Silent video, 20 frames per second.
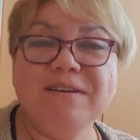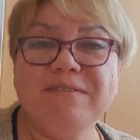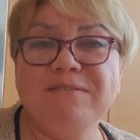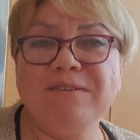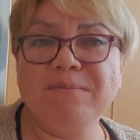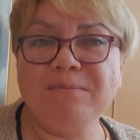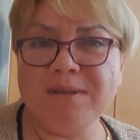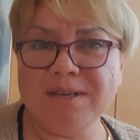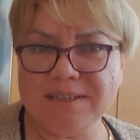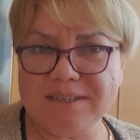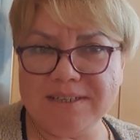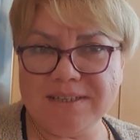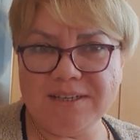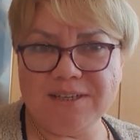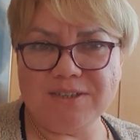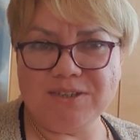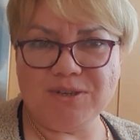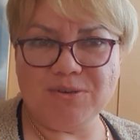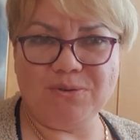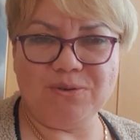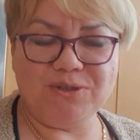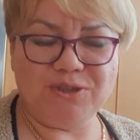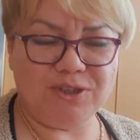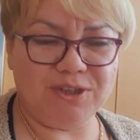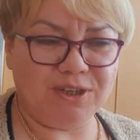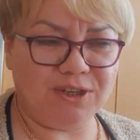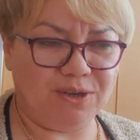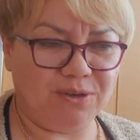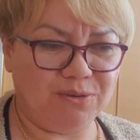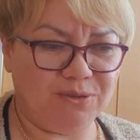Вы мне делаете
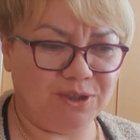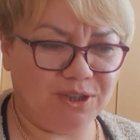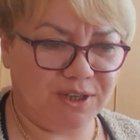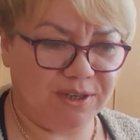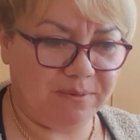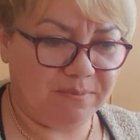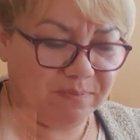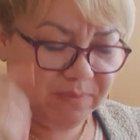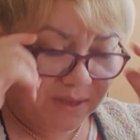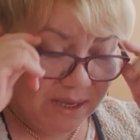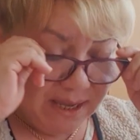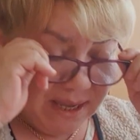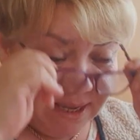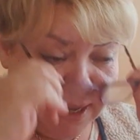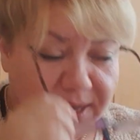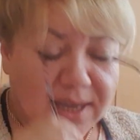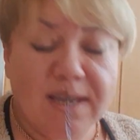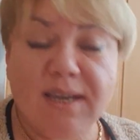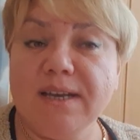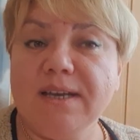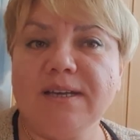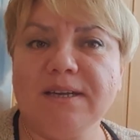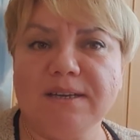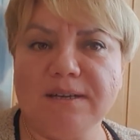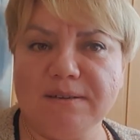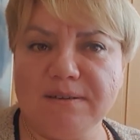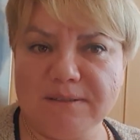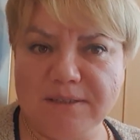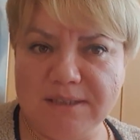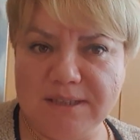очень хорошее Э,
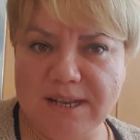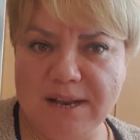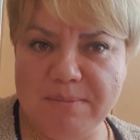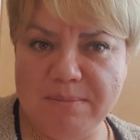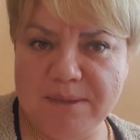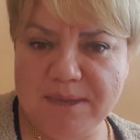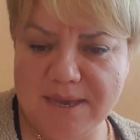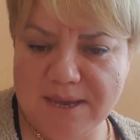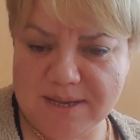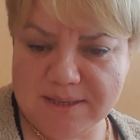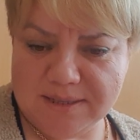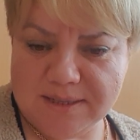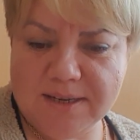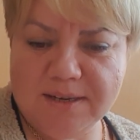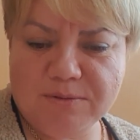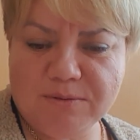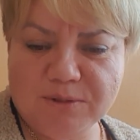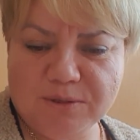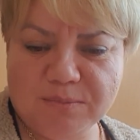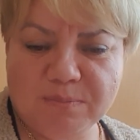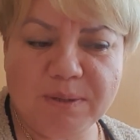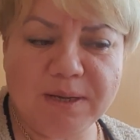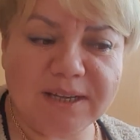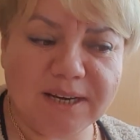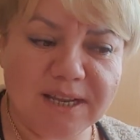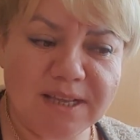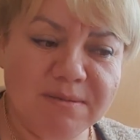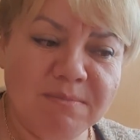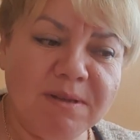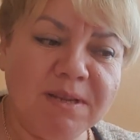для меня, да, вот, по
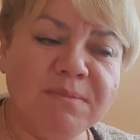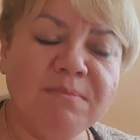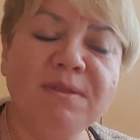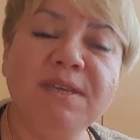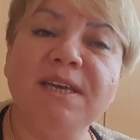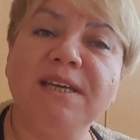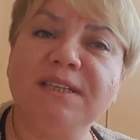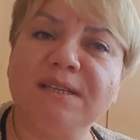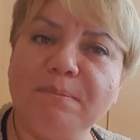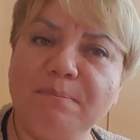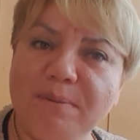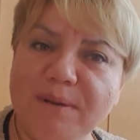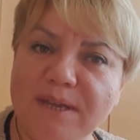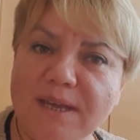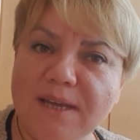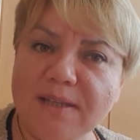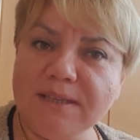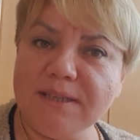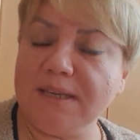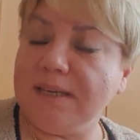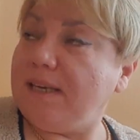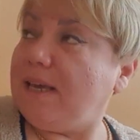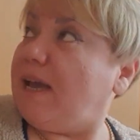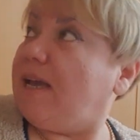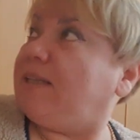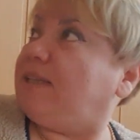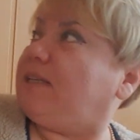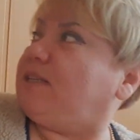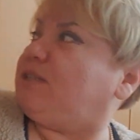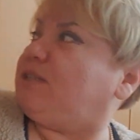крайней мере, мне это приятно, и я это